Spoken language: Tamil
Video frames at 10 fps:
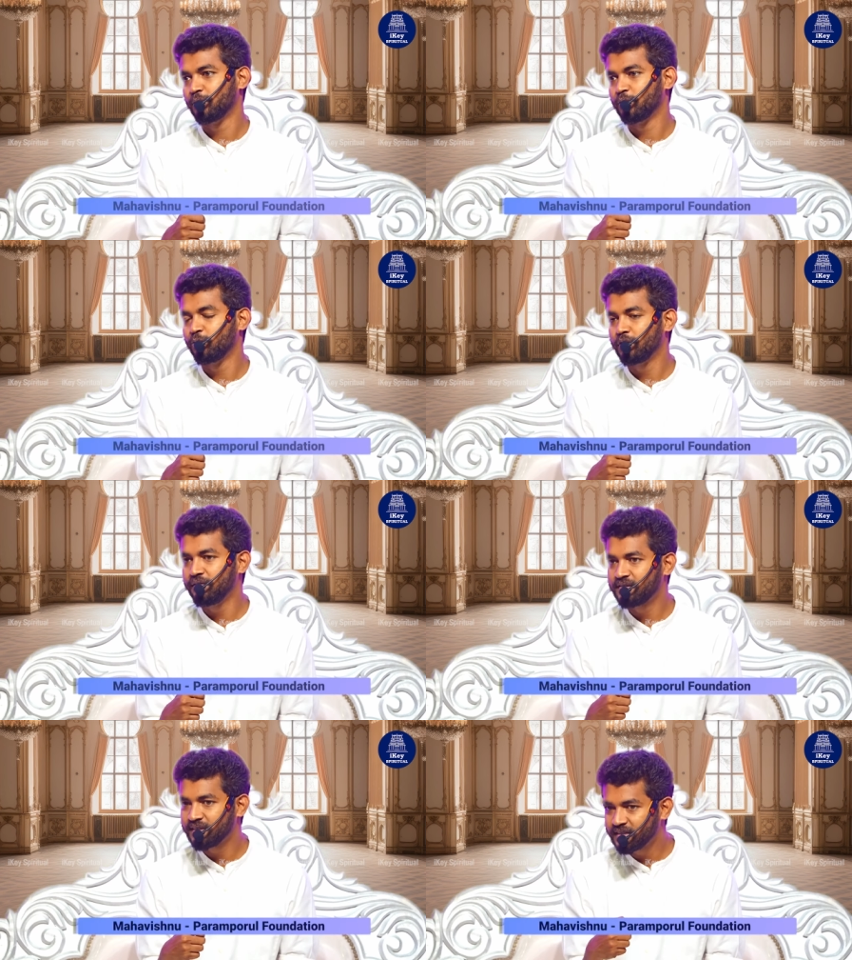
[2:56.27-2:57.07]
ஒரு
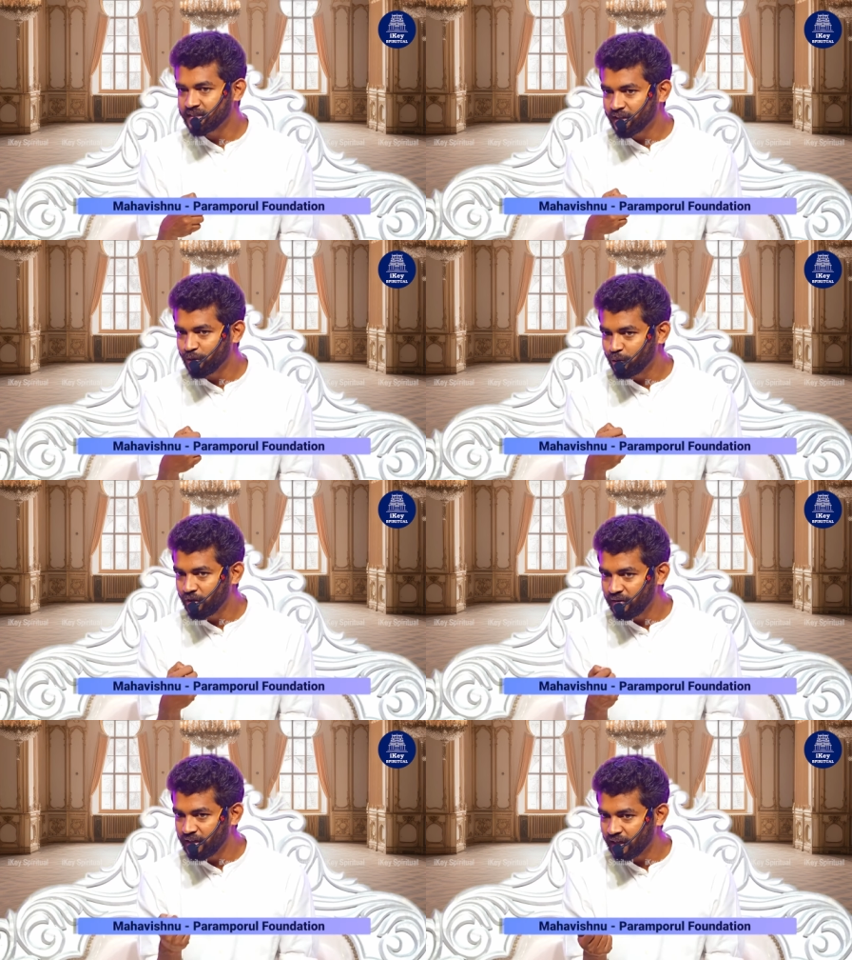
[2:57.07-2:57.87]
உதவி செஞ்சா அந்த
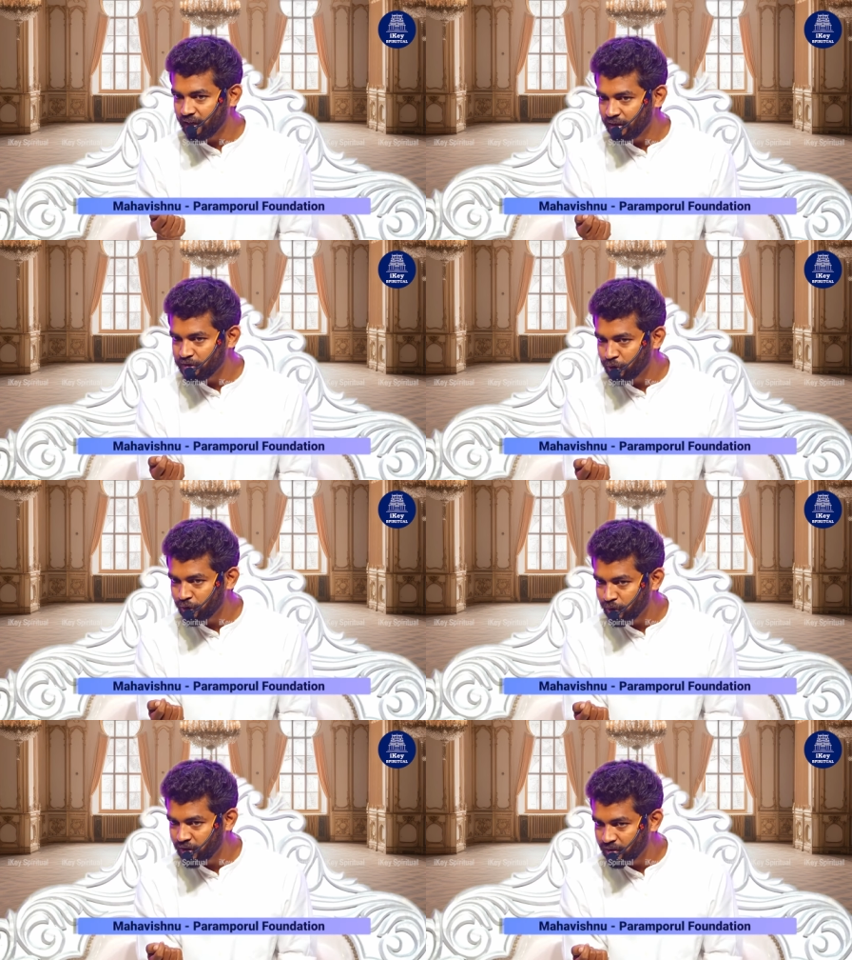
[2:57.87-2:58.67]
உதவிக்கு நன்றி
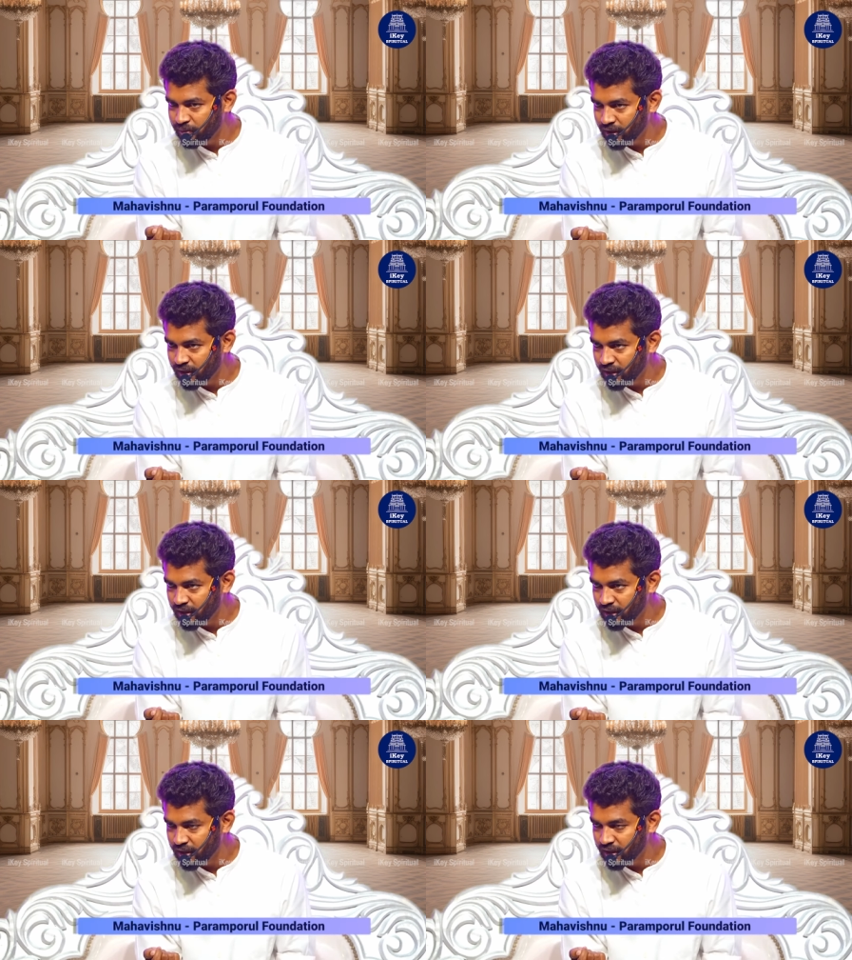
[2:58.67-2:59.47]
சொல்லணும்னு
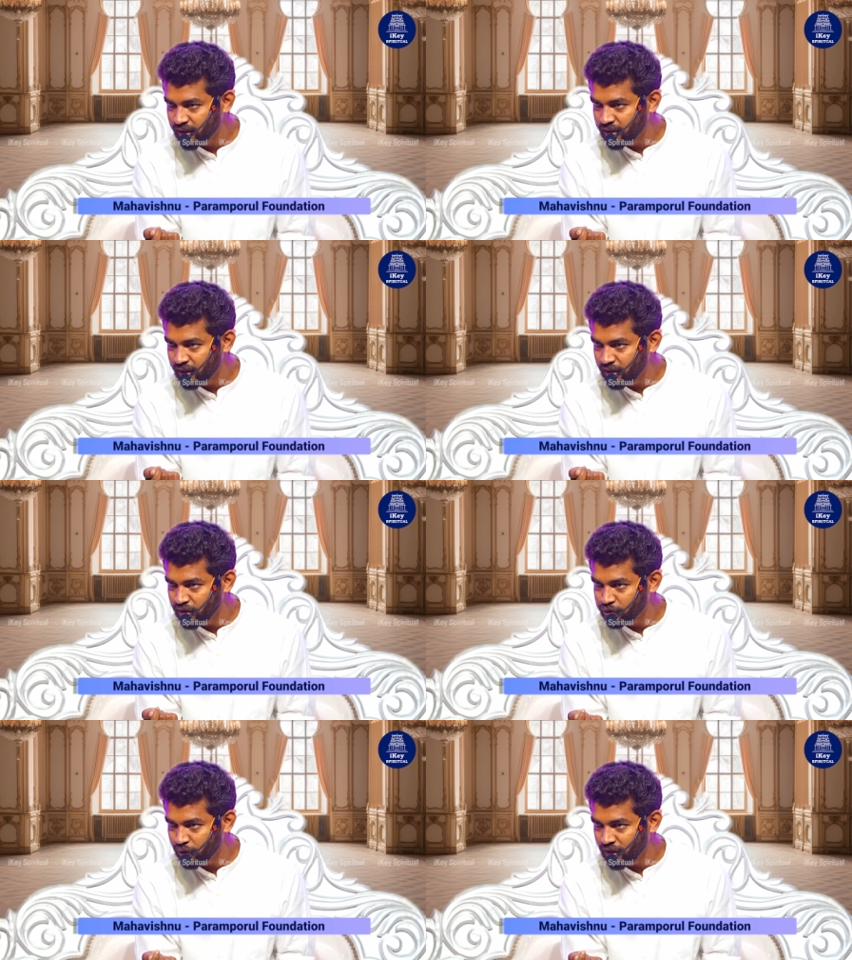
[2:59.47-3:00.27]
எதிர்பார்க்குறீங்க
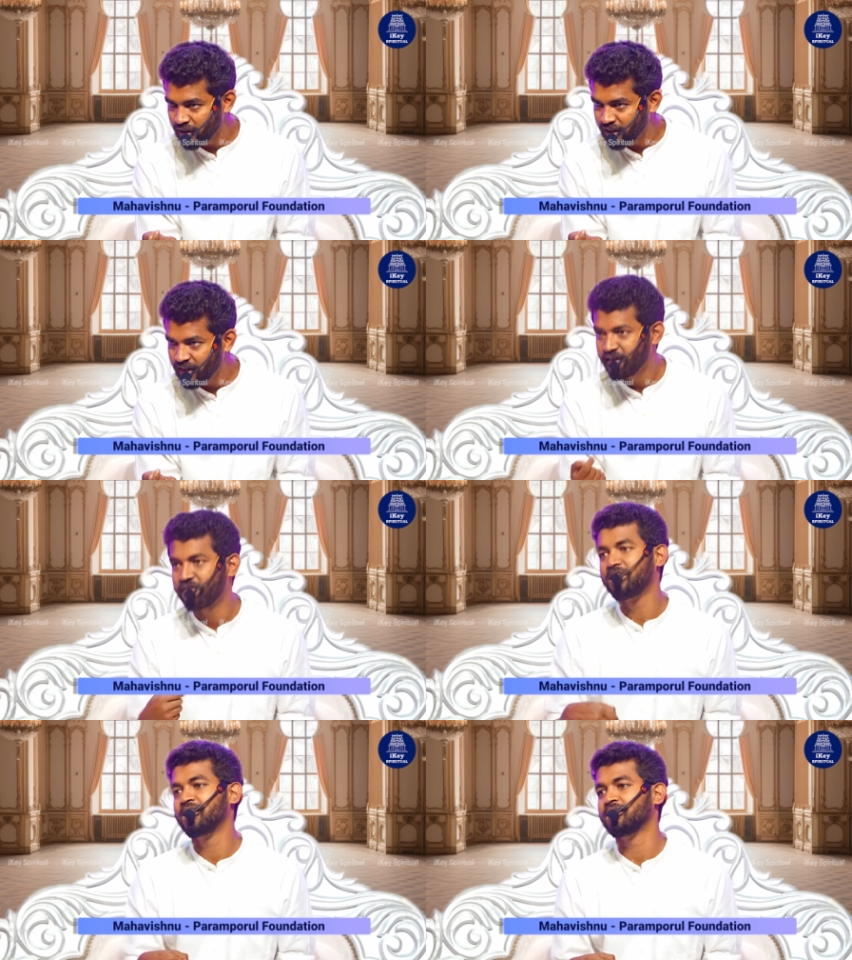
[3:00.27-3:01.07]
நன்றி சொல்லலைன்னா
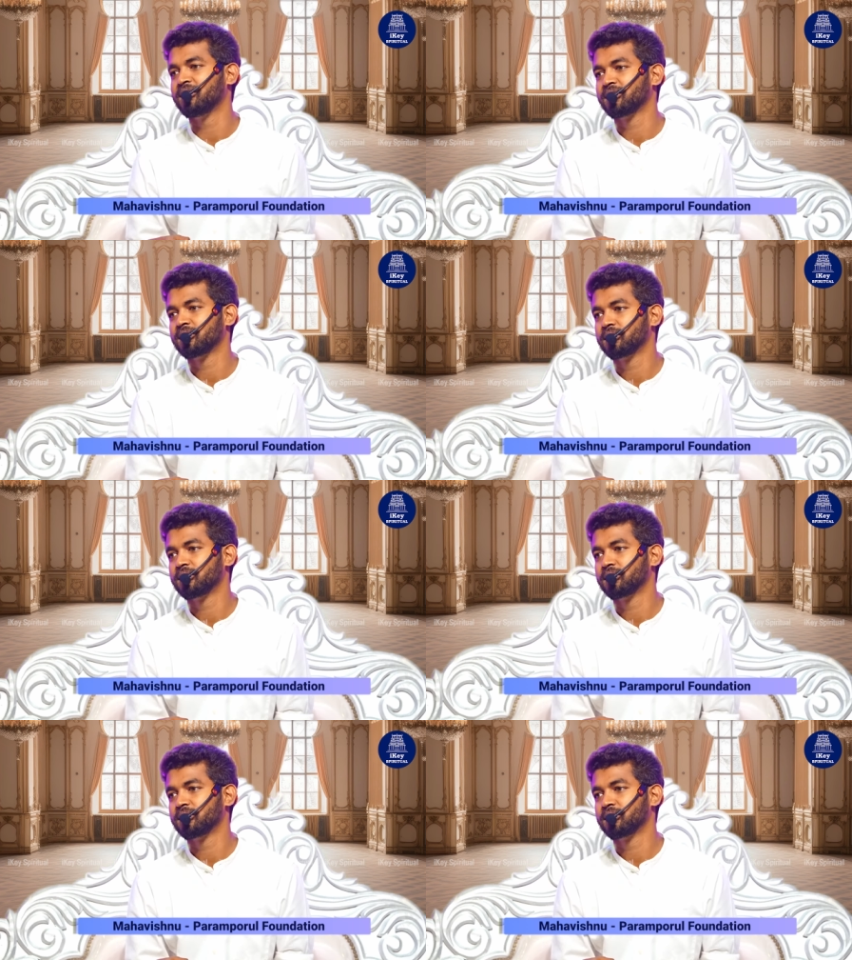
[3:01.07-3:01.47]
வலிக்குது